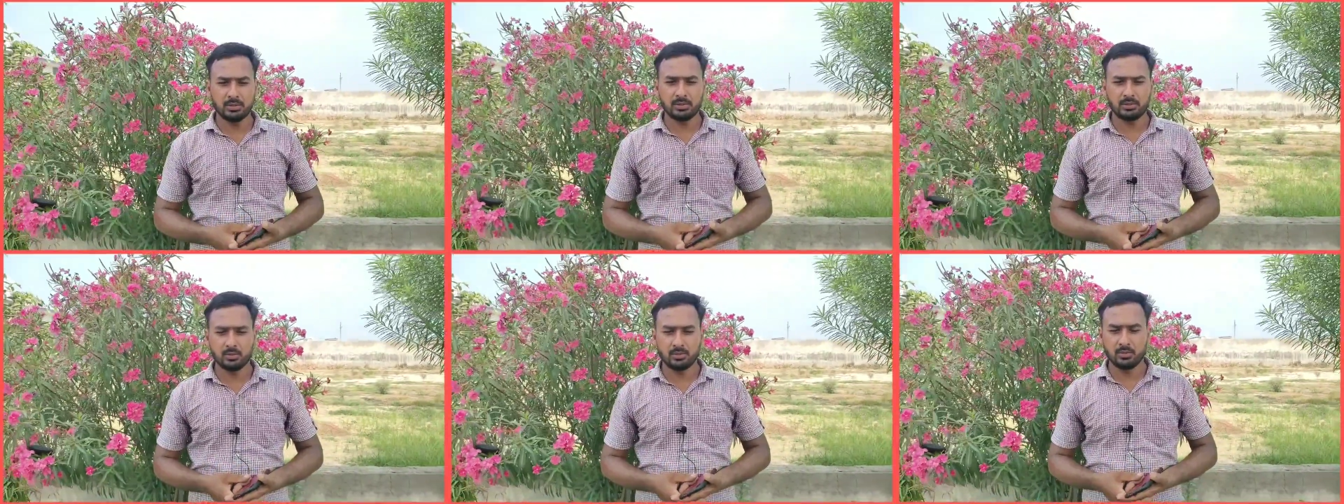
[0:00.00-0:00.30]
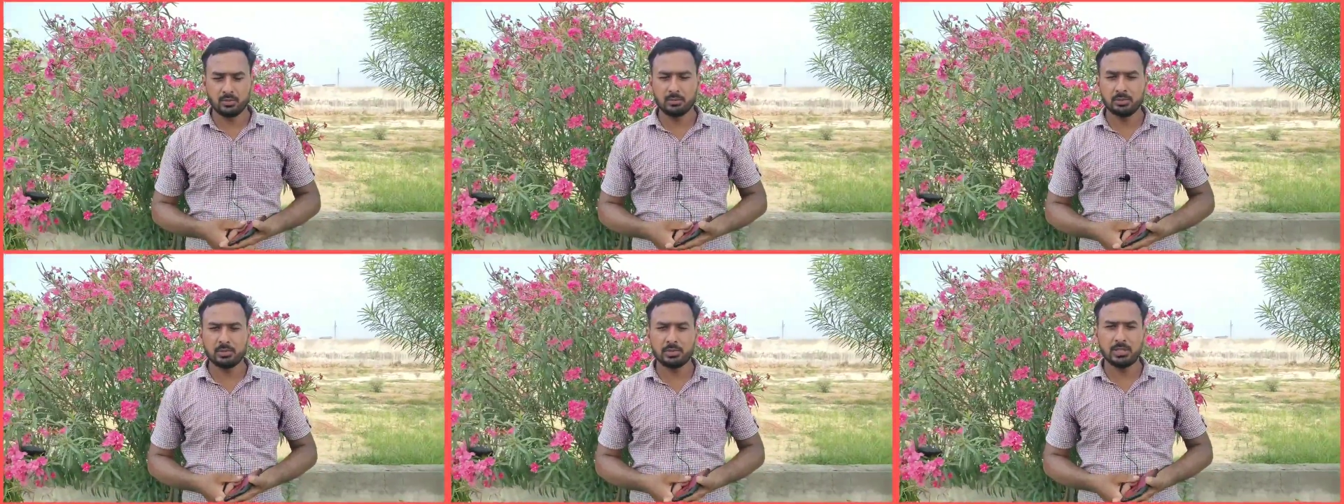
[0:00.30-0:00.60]
और
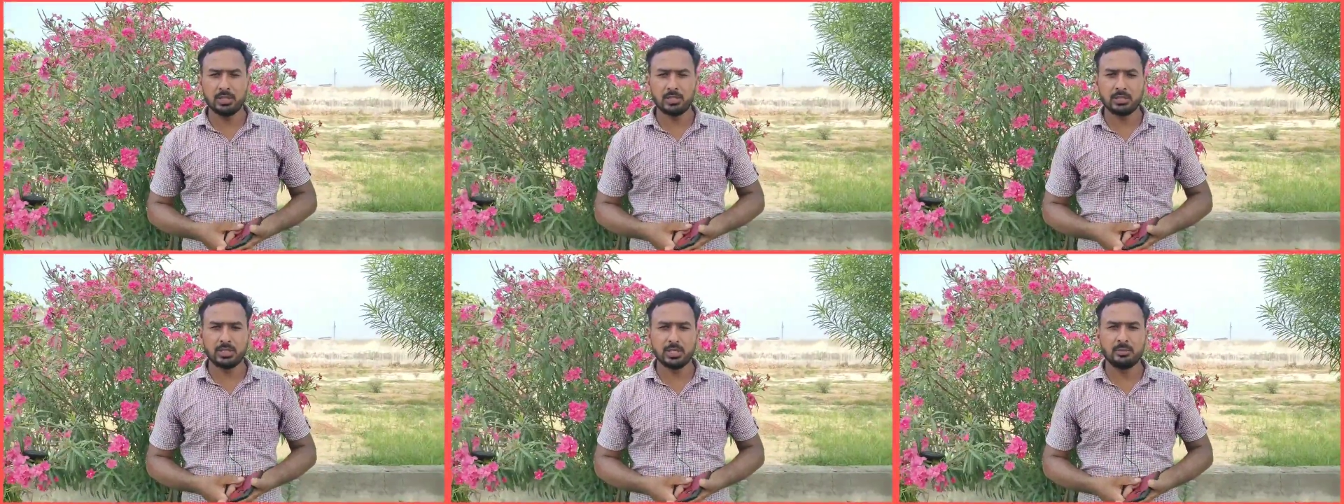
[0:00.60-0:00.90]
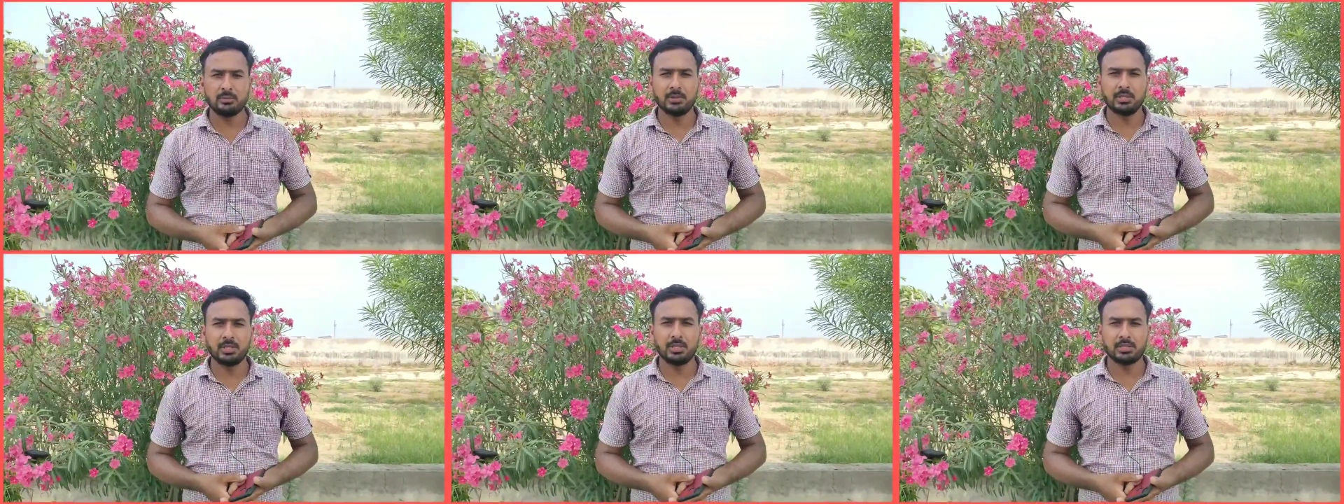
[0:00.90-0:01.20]
वो पिछले
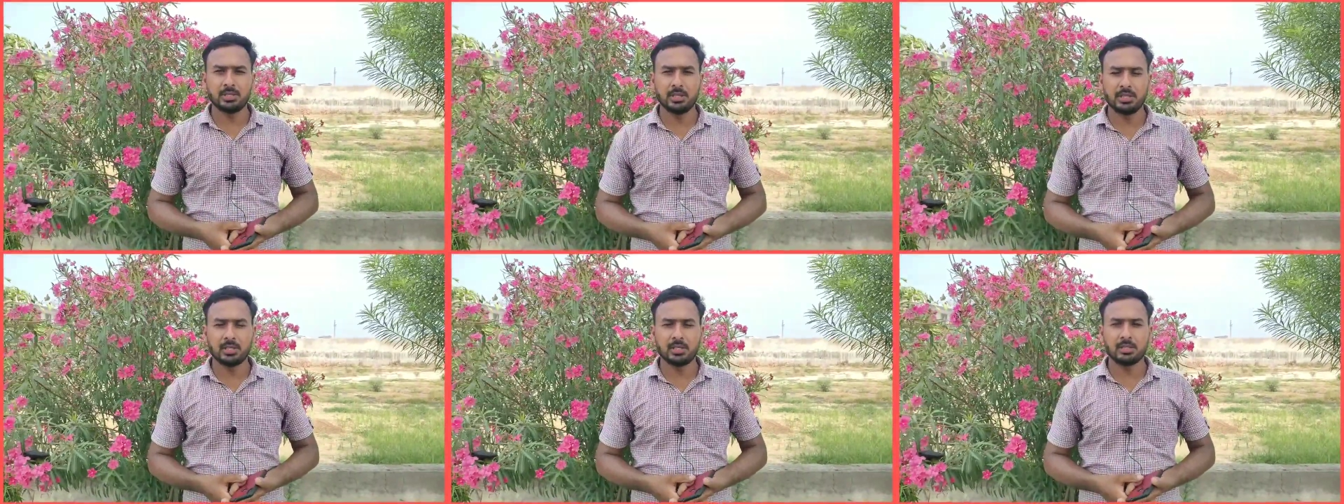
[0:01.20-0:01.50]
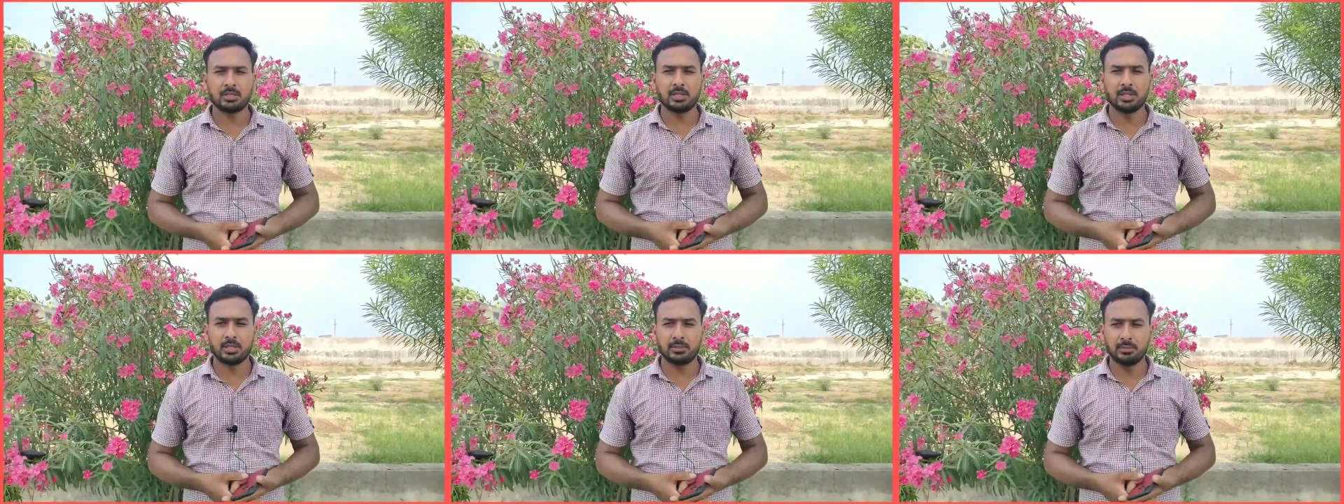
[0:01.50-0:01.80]
छः महीने से
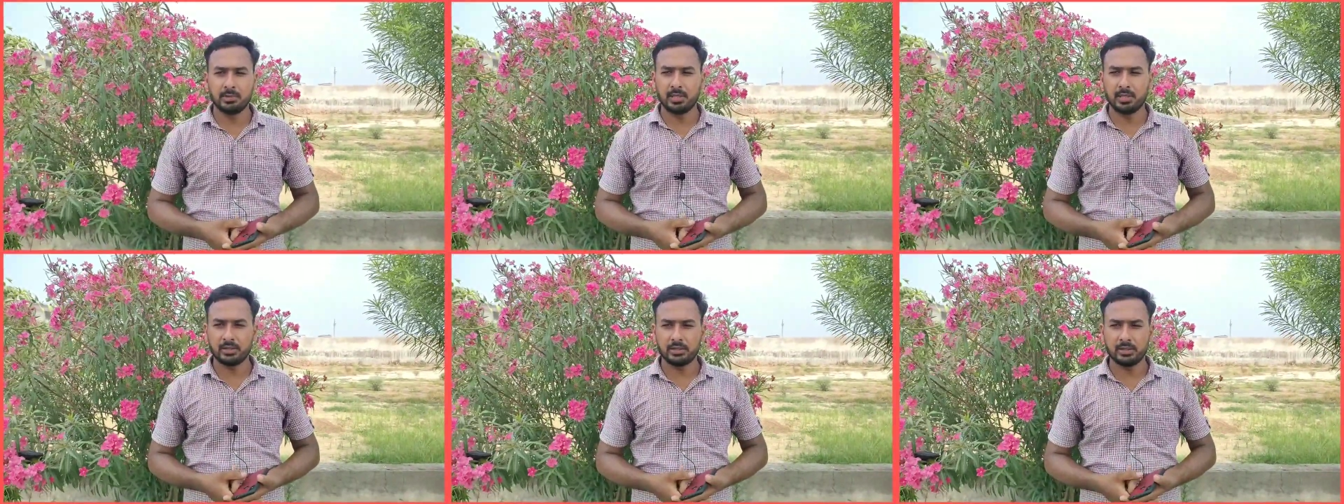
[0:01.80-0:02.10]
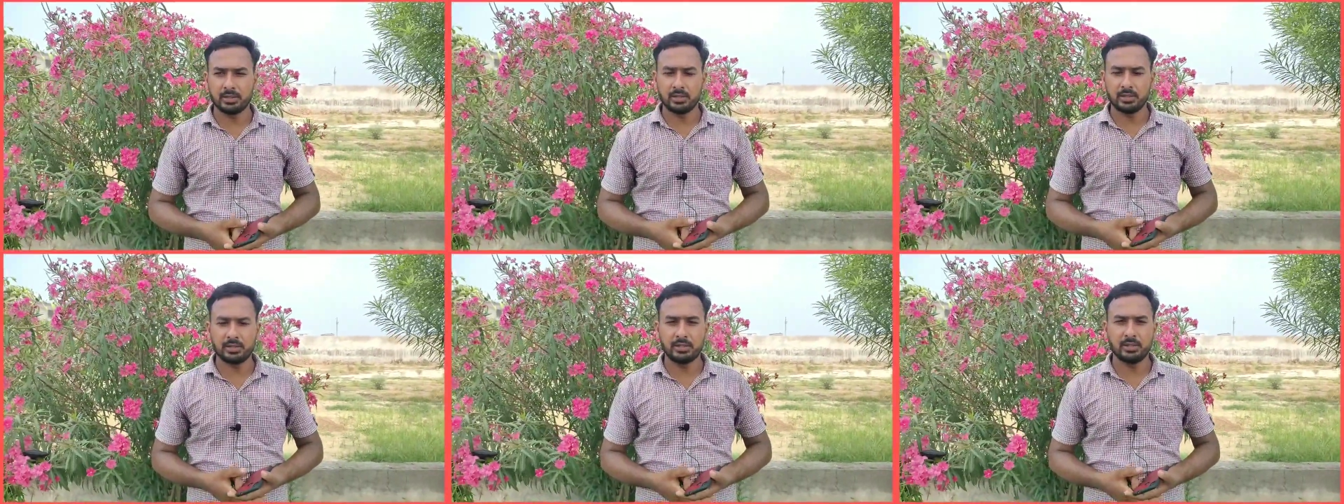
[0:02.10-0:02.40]
लगातार मेहनत
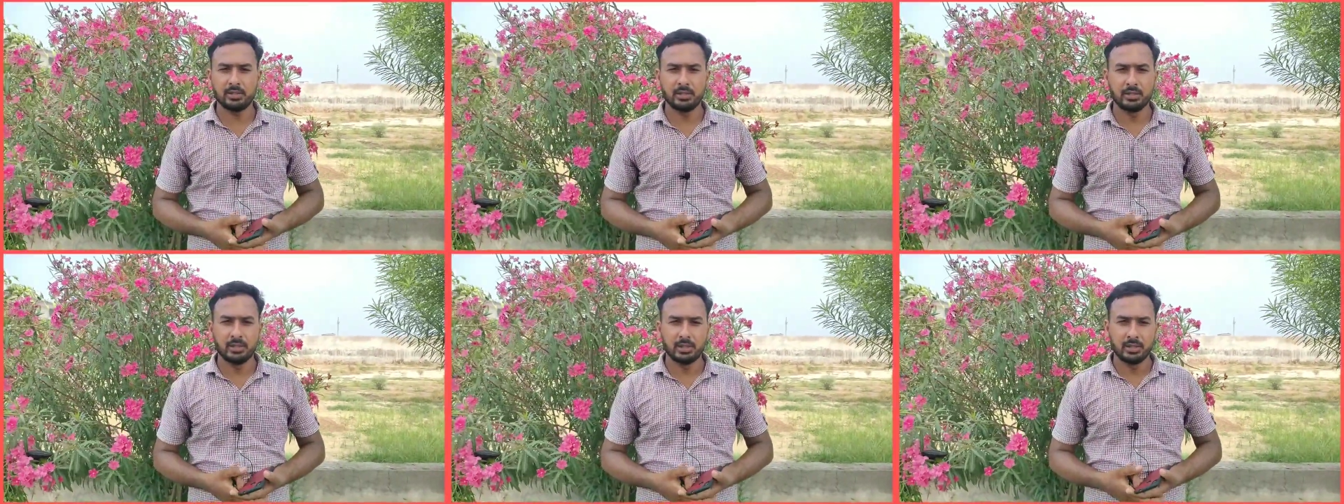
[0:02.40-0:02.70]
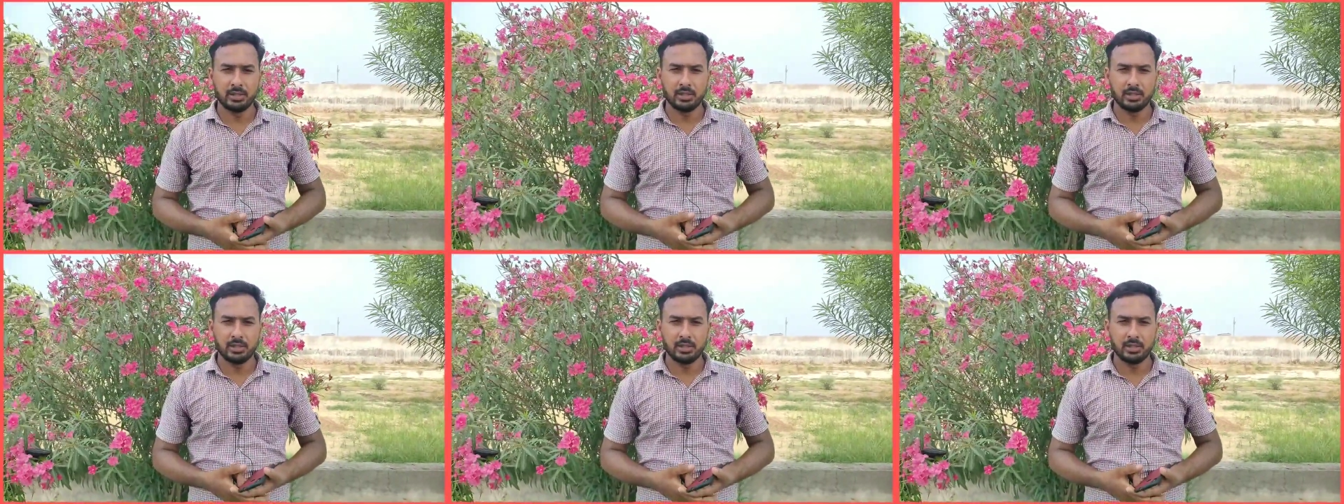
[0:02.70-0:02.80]
कर रही थी